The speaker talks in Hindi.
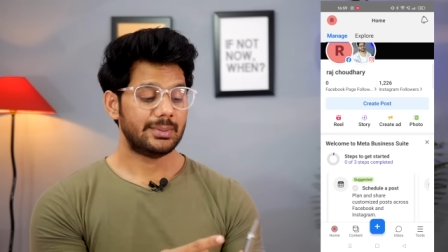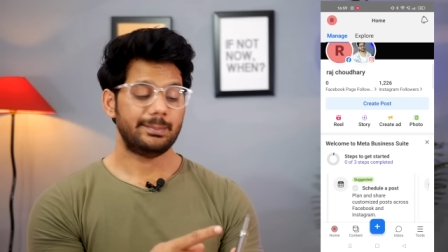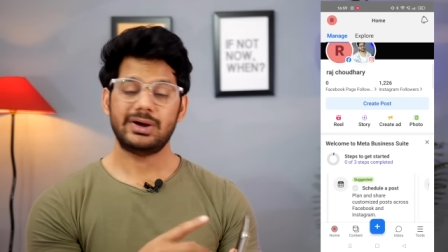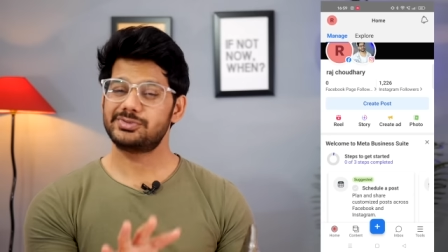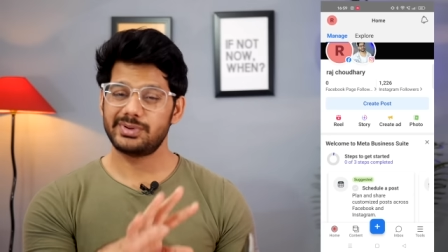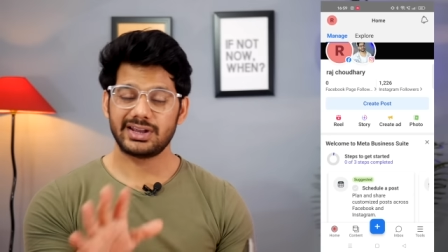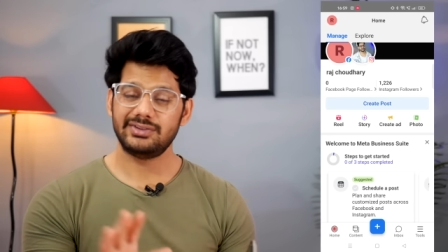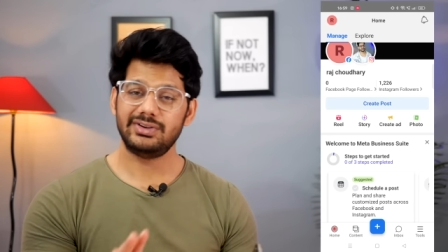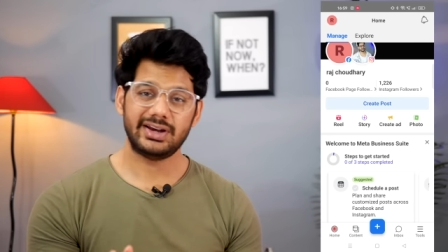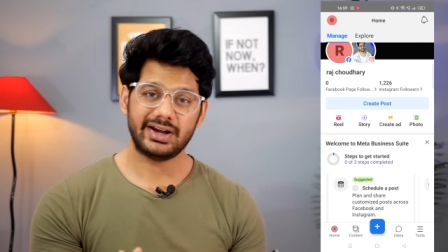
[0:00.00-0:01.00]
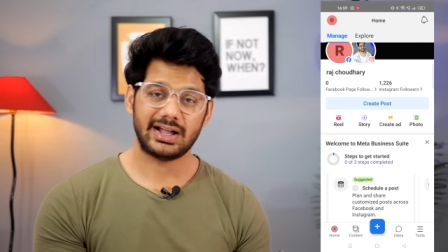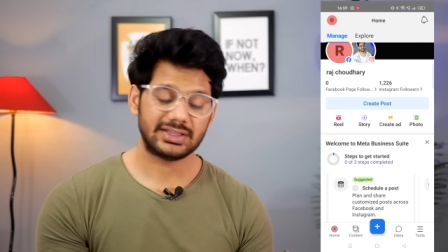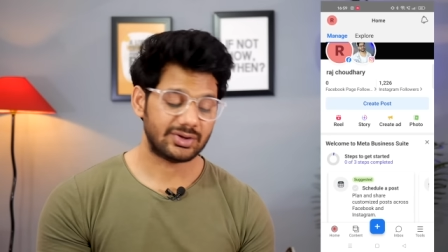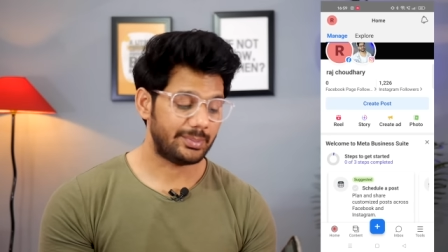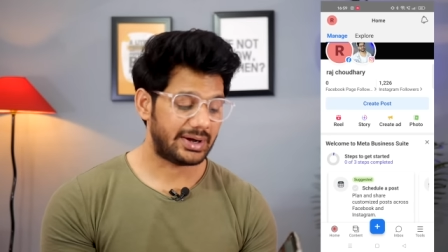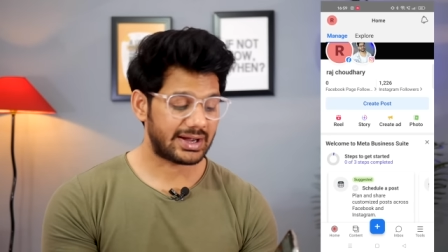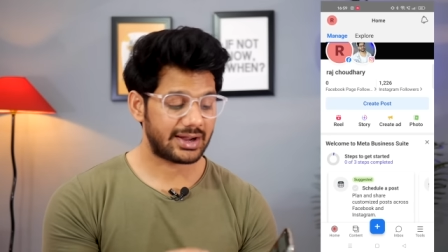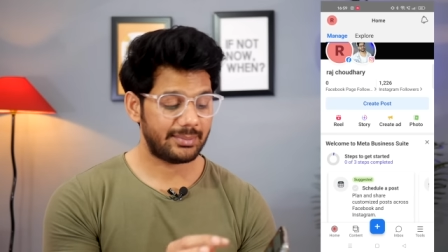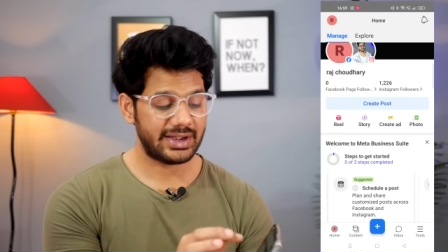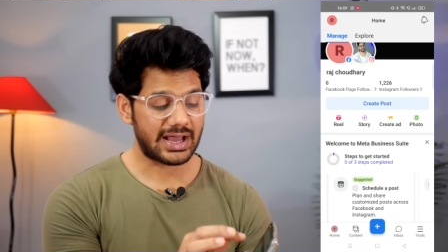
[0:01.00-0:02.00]
मैं उस पर रील वील नहीं डालता हूँ बट
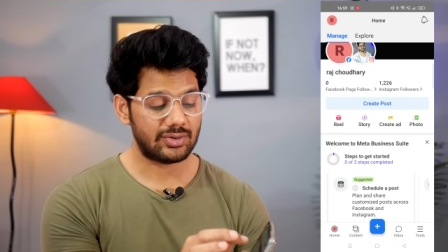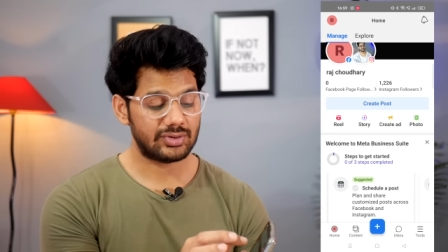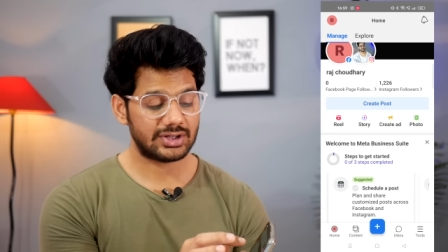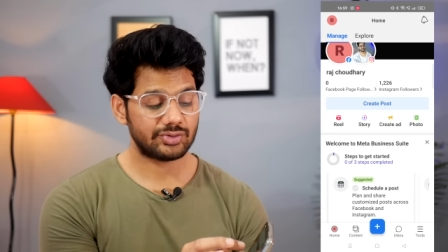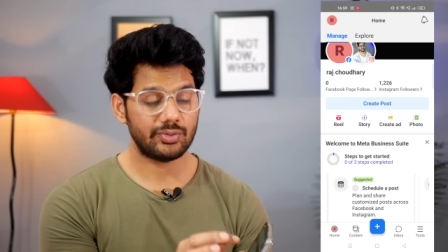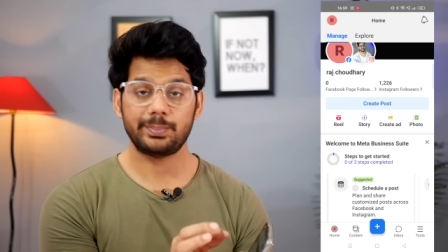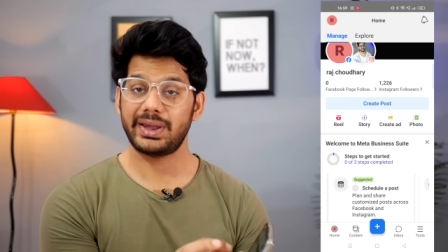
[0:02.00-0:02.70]
अगर मैं डालूंगा तो वो